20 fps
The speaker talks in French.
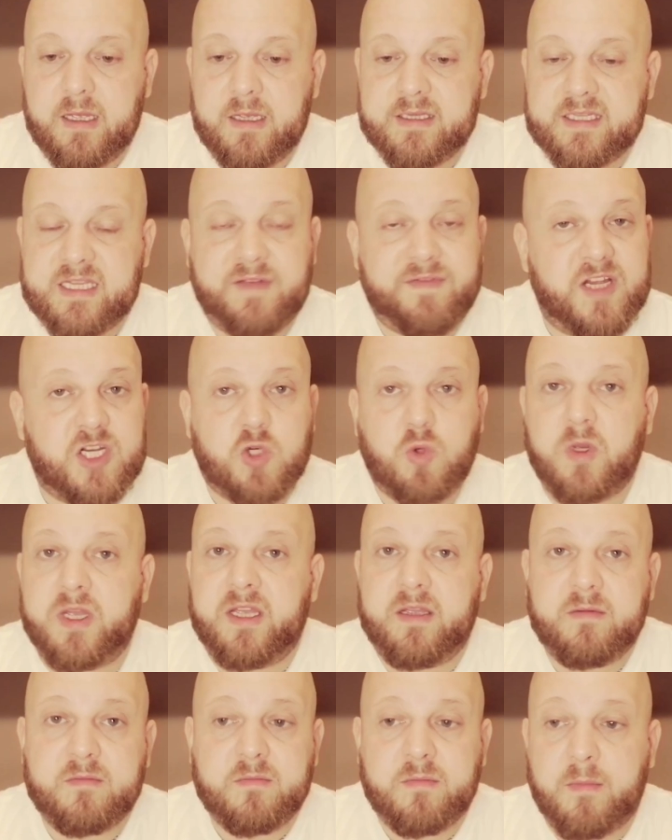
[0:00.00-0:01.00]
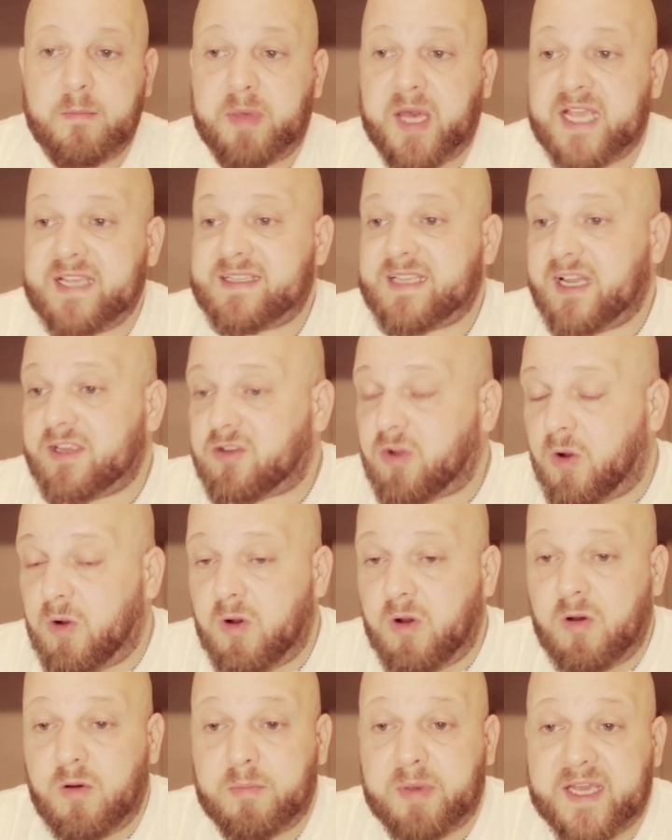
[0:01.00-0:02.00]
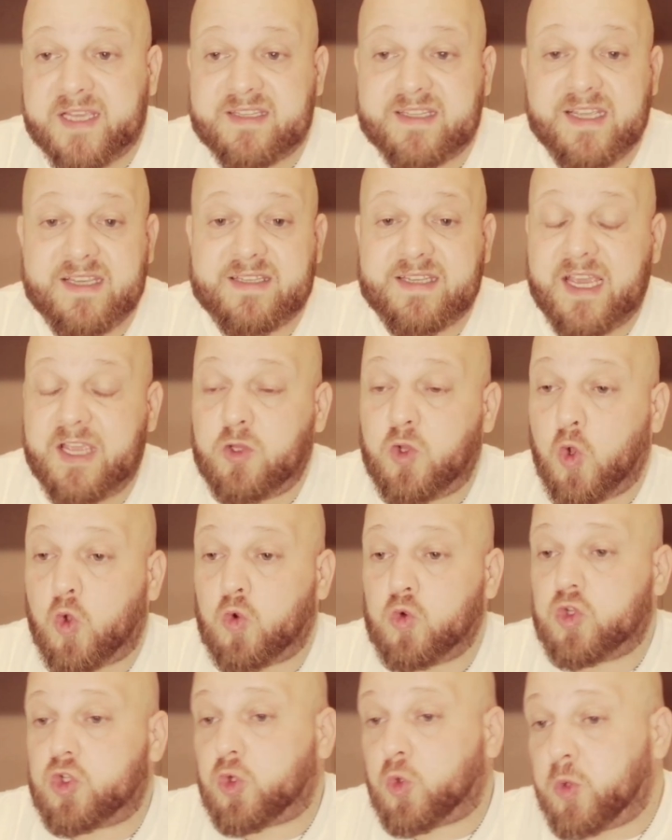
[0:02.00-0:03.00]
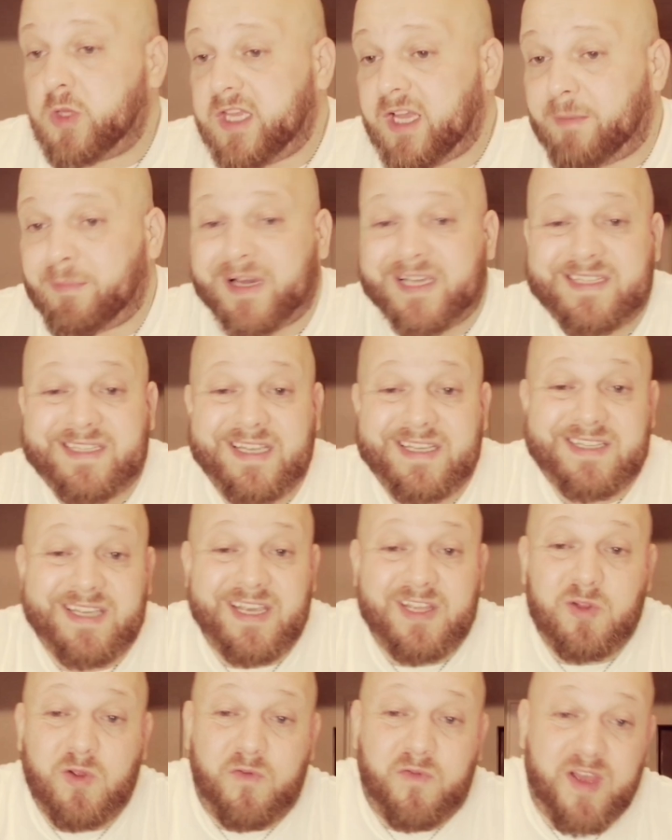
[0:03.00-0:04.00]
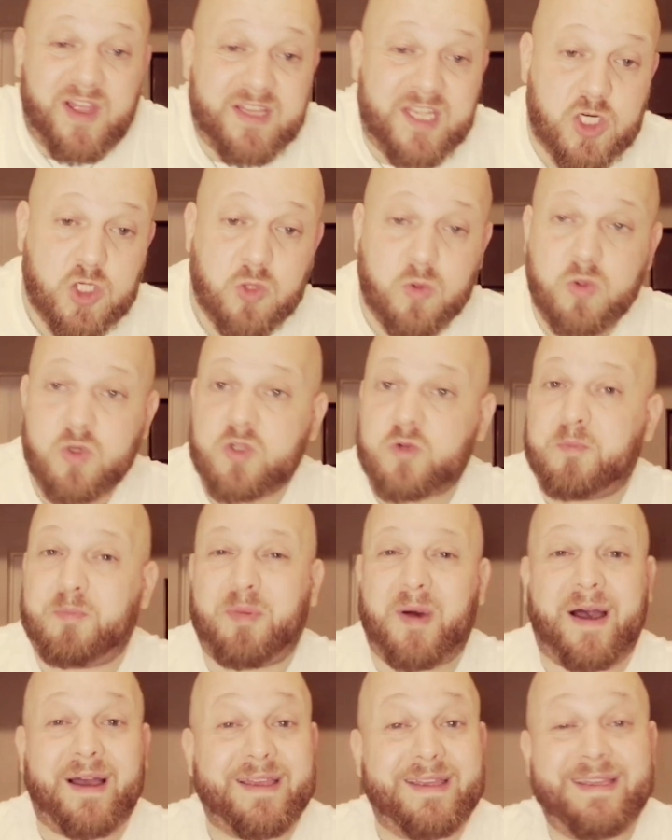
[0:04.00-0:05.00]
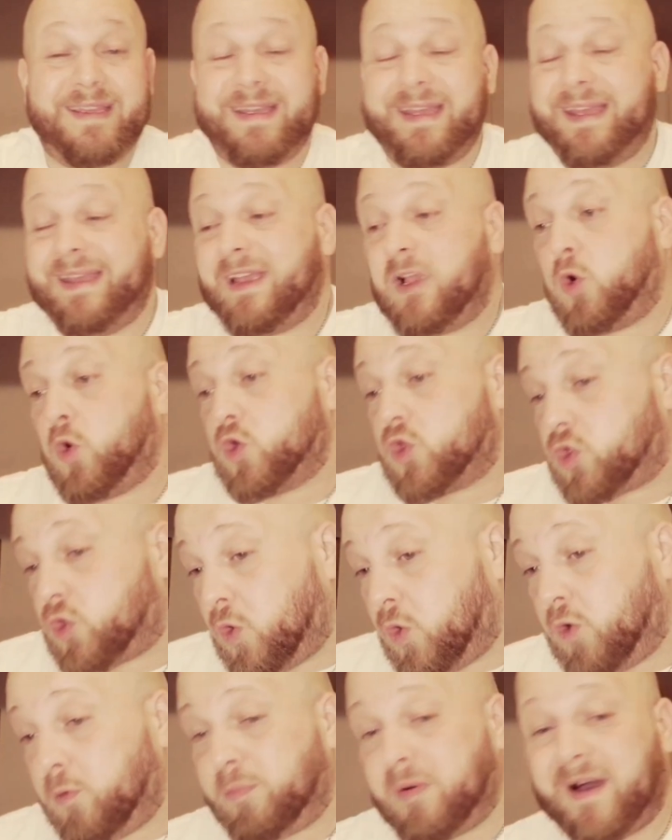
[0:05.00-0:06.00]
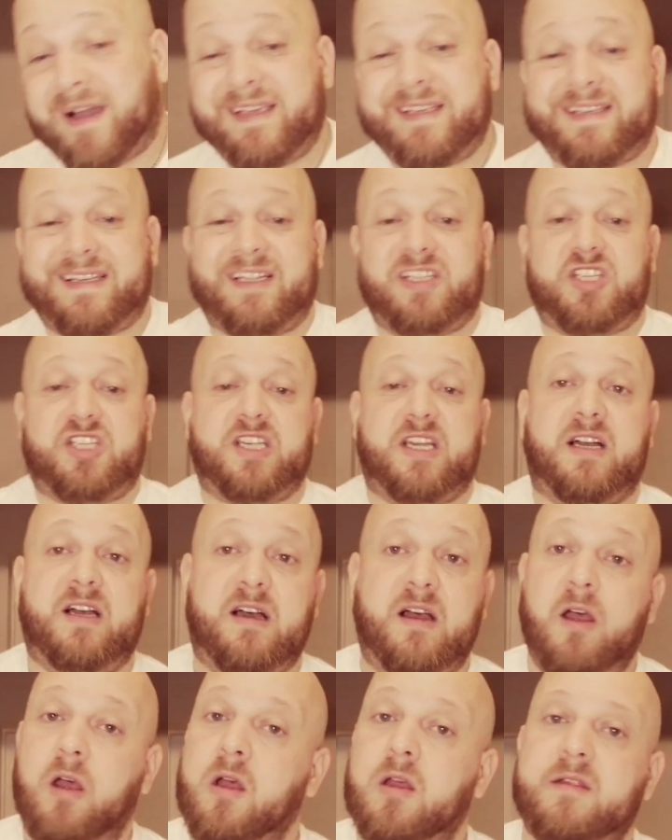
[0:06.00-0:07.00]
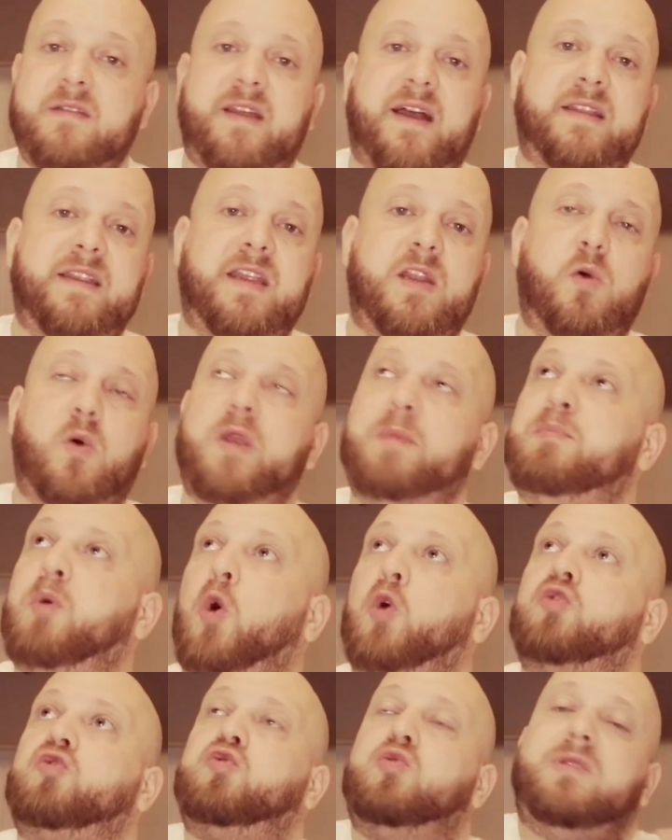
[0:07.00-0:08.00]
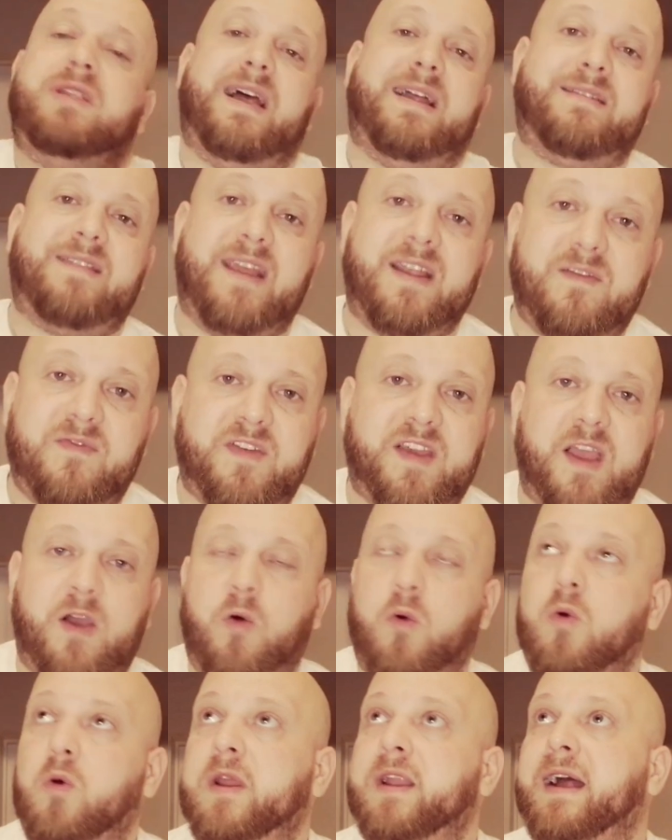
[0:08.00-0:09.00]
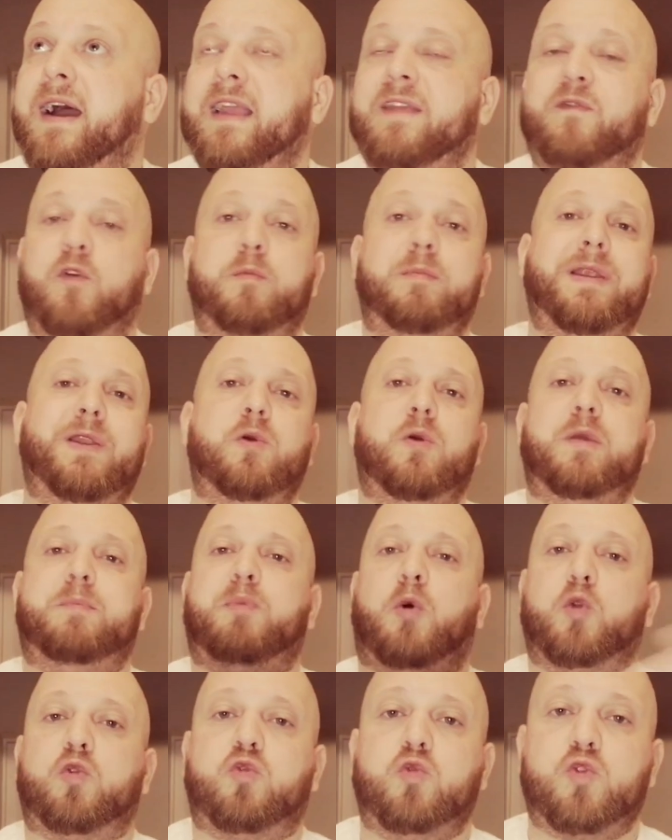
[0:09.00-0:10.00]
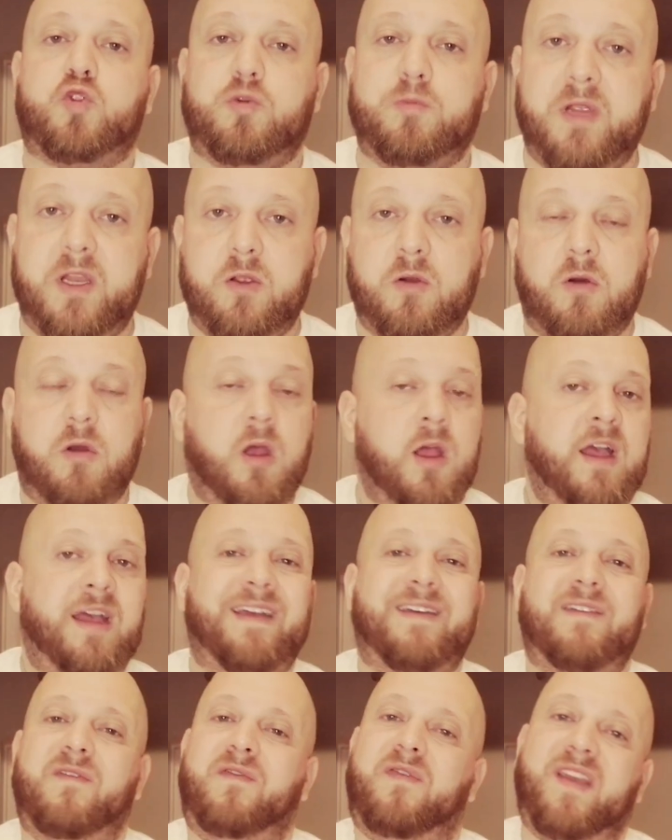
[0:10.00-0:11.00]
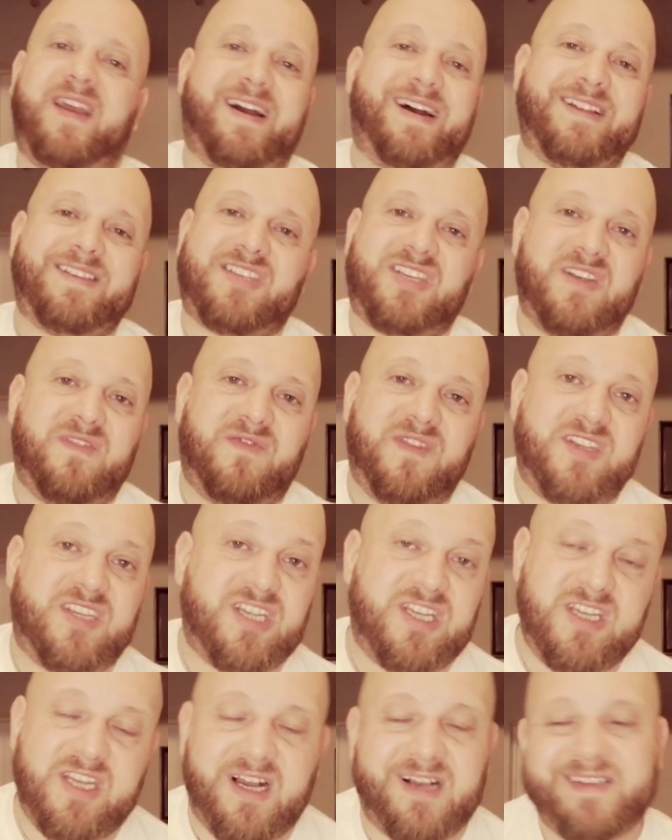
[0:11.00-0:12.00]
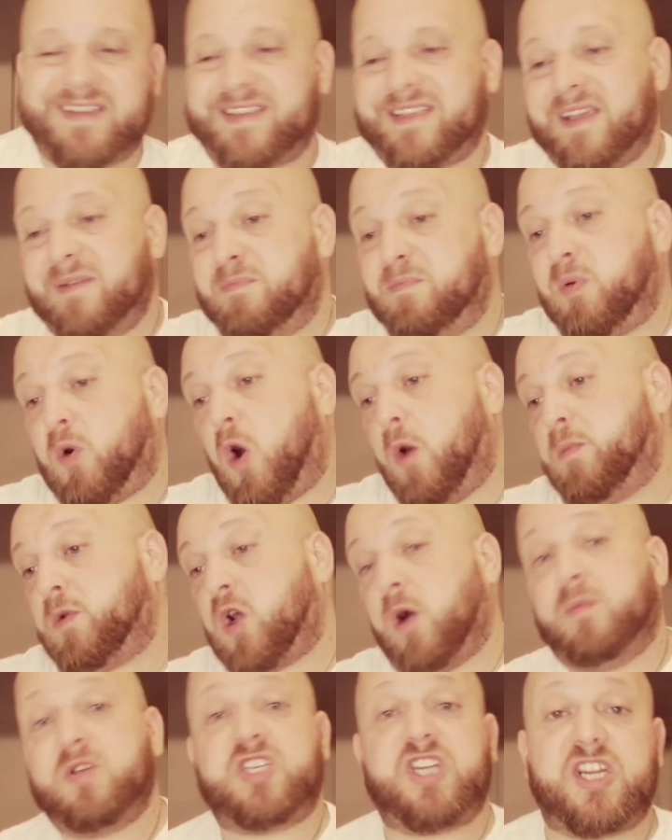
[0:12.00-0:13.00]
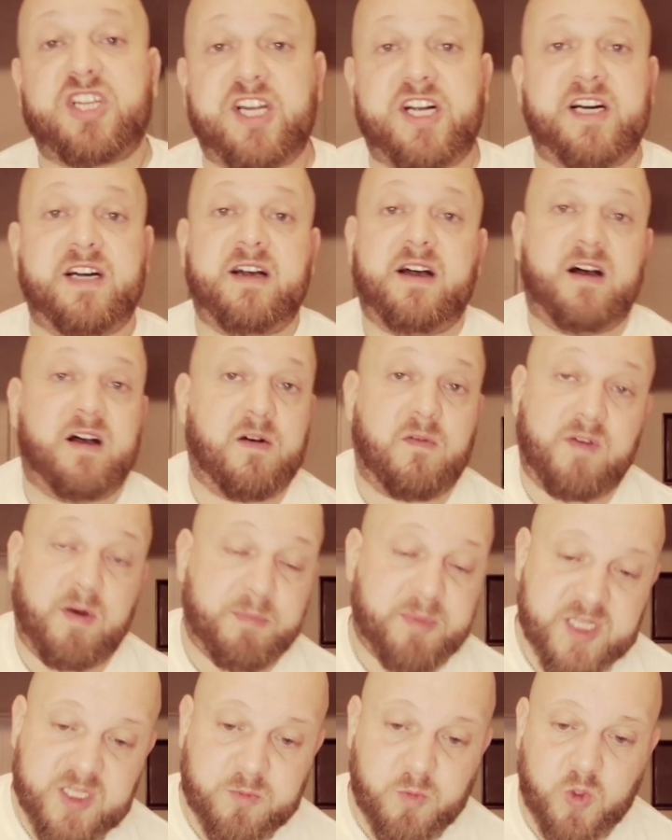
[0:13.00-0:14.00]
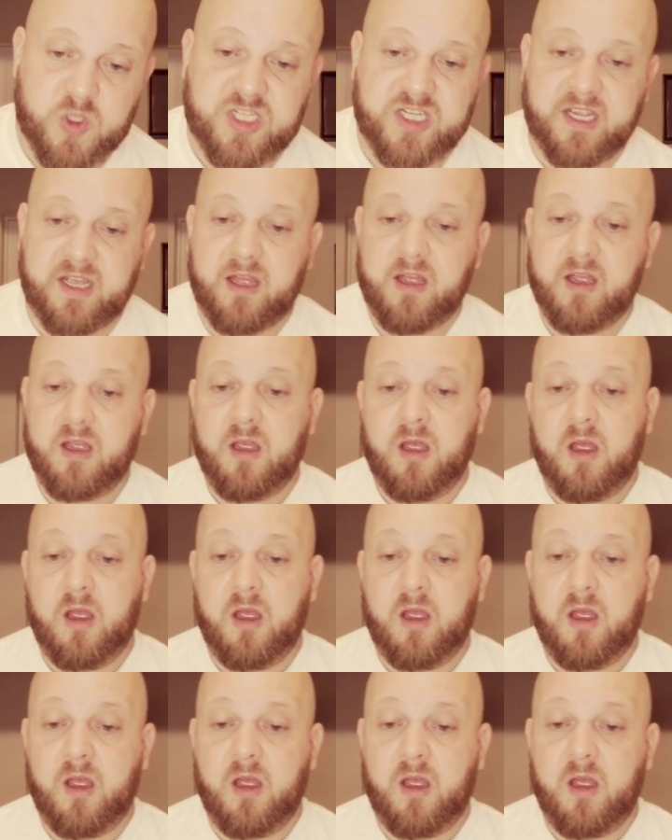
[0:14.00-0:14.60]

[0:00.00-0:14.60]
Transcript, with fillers: Ça va jouer. Brest attend, Brest essaye de construire, Brest essaye de faire des choses. Paris est costaud, Paris ça tient. Danilo il prend tout de la tête, frérot. Il arrive au milieu, il prend tout du milieu. Verratti, Vitinha, c'est propre comme Jaja, hein, on va pas se mentir.